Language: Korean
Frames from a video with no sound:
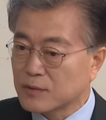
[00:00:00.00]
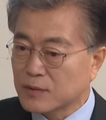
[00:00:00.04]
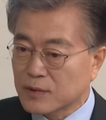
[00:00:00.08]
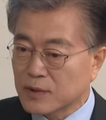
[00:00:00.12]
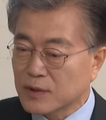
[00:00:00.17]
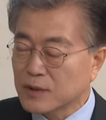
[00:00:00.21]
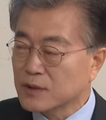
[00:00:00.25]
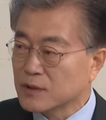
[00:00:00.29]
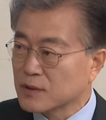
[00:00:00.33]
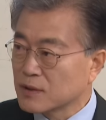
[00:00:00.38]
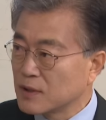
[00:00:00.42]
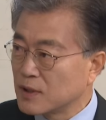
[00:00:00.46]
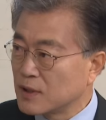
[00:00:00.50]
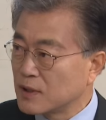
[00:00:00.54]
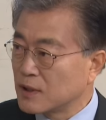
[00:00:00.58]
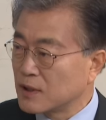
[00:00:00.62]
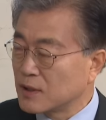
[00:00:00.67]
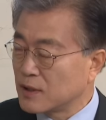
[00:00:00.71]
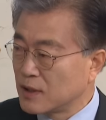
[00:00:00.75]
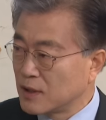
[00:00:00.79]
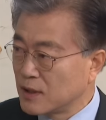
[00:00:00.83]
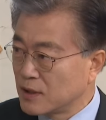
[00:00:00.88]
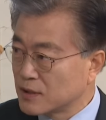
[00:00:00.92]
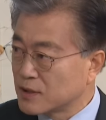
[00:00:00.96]
그런
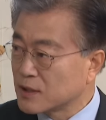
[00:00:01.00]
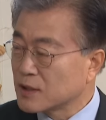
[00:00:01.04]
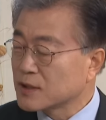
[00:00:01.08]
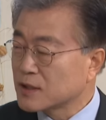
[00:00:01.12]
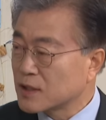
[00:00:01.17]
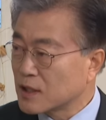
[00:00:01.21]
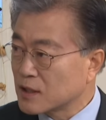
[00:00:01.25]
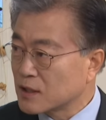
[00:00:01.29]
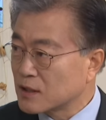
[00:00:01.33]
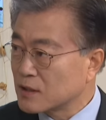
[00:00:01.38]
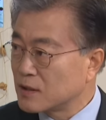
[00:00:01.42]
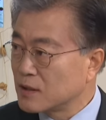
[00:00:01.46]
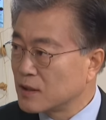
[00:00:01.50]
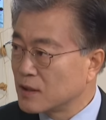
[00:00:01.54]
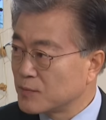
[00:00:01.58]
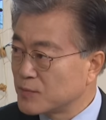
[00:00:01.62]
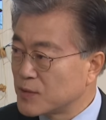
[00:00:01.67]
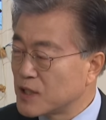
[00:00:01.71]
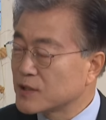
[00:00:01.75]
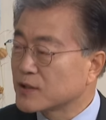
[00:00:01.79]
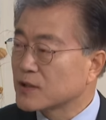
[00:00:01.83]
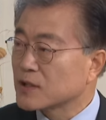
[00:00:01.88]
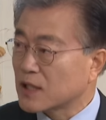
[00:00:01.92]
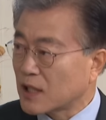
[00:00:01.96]
정책을
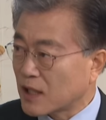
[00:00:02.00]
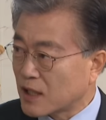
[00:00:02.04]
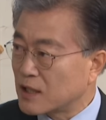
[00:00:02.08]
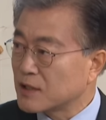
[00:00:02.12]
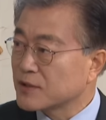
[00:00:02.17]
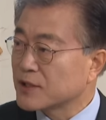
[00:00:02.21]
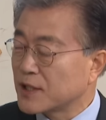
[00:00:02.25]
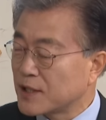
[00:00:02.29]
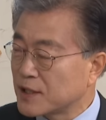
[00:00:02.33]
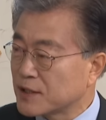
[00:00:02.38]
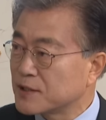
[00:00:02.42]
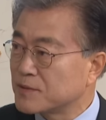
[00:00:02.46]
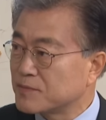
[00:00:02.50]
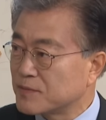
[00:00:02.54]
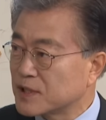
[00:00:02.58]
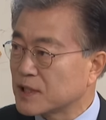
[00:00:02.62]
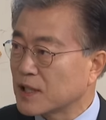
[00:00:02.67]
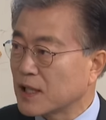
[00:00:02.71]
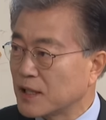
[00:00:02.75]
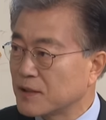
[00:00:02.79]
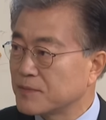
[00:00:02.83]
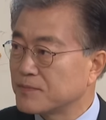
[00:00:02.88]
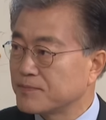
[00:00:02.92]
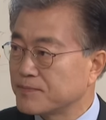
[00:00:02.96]
펼쳐나갈
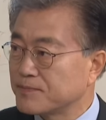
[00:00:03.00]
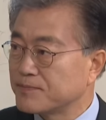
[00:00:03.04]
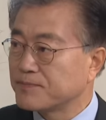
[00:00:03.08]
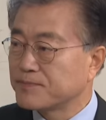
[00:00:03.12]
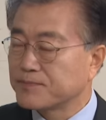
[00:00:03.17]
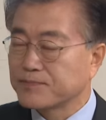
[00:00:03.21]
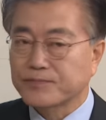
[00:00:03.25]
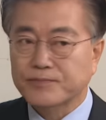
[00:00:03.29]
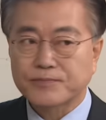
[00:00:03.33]
계획입니다. 네.